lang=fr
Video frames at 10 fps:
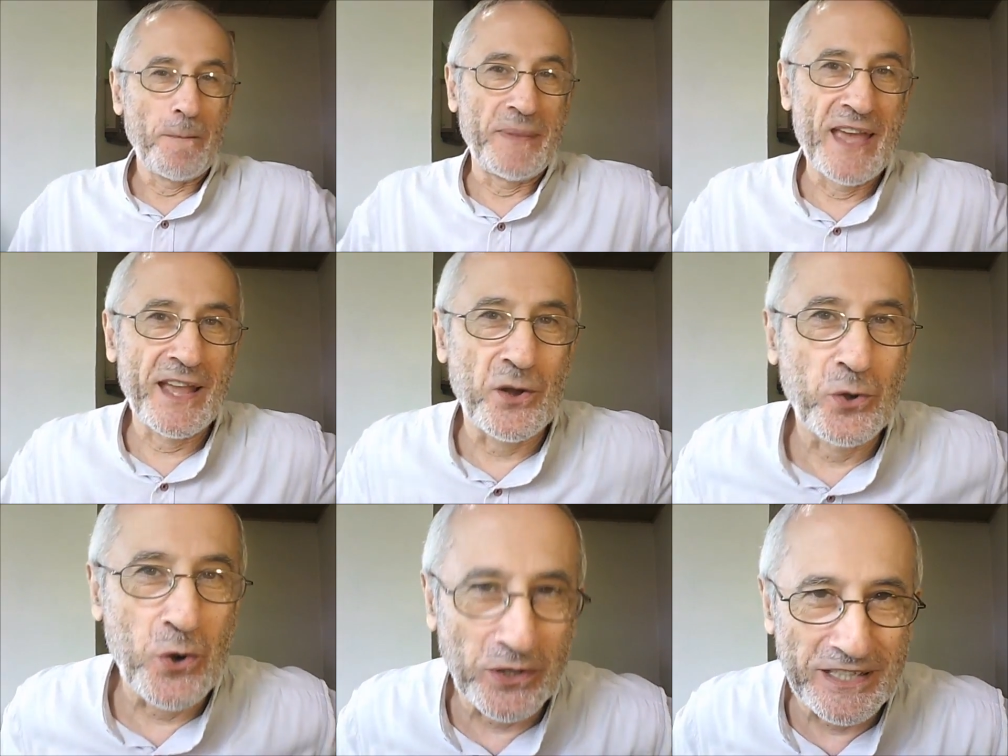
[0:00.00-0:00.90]
bien
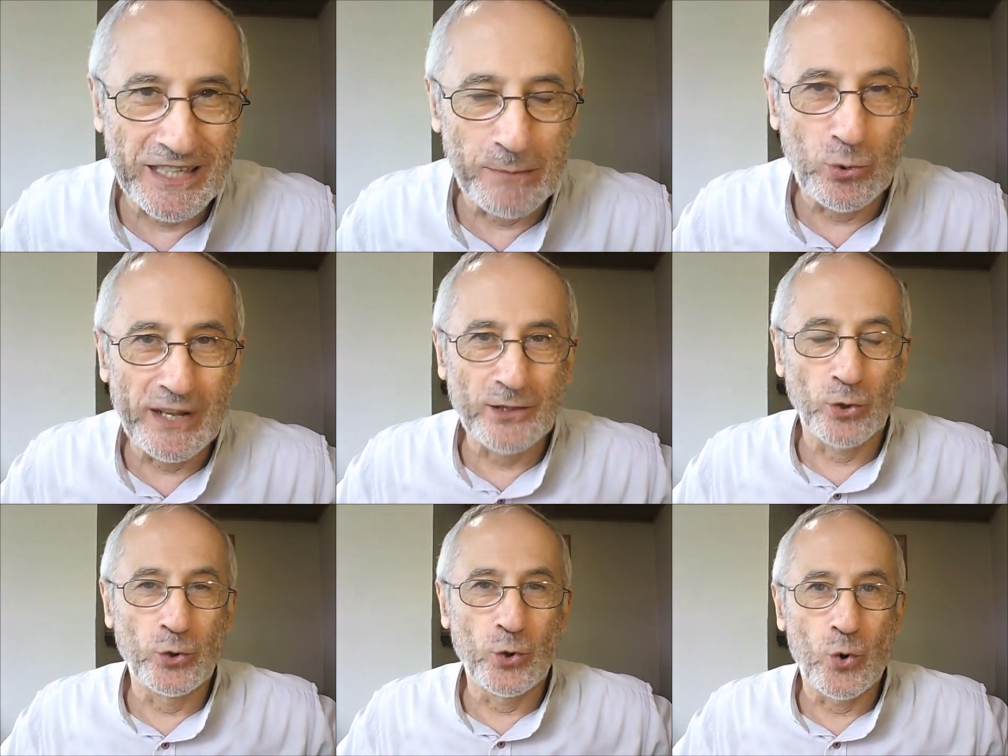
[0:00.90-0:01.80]
qu'encore dissimulées dans
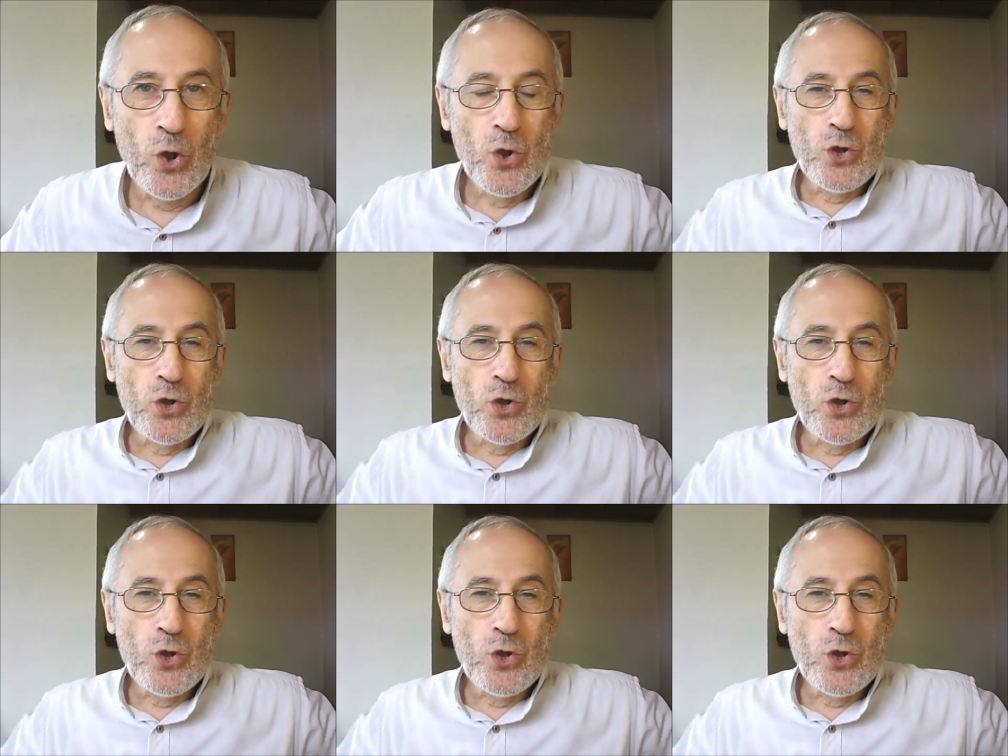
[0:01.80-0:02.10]
le dos.